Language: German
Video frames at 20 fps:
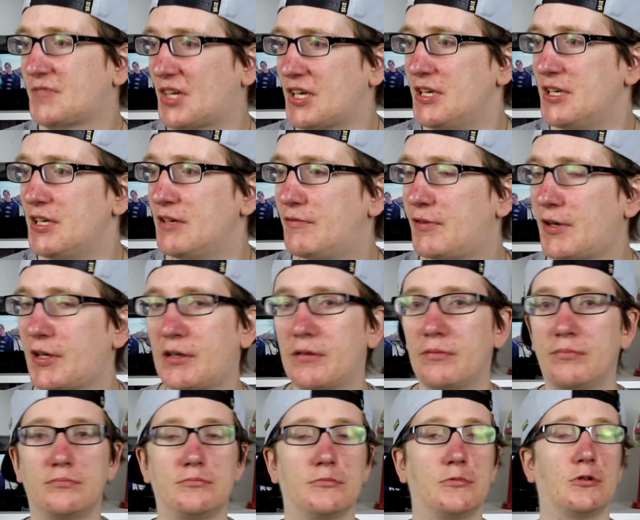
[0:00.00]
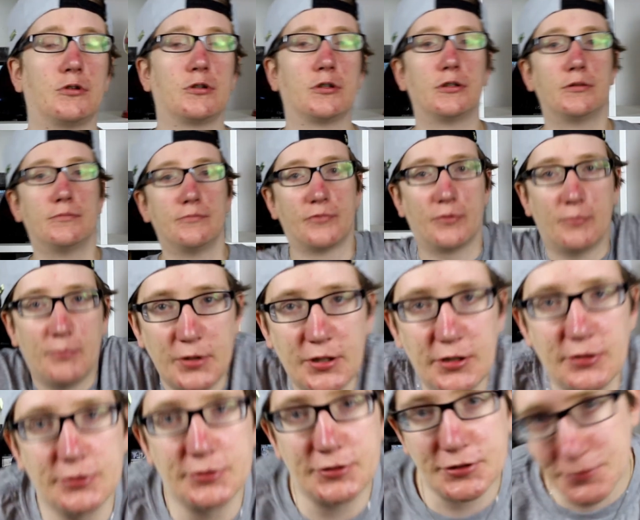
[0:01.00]
Geh weg. Okay, von
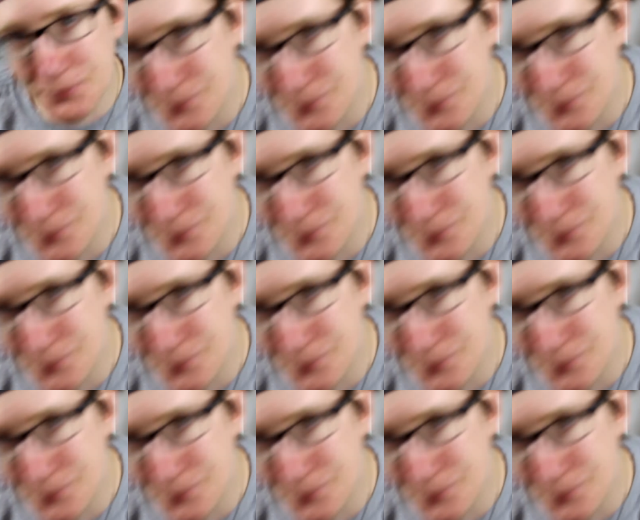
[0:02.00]
mir aus.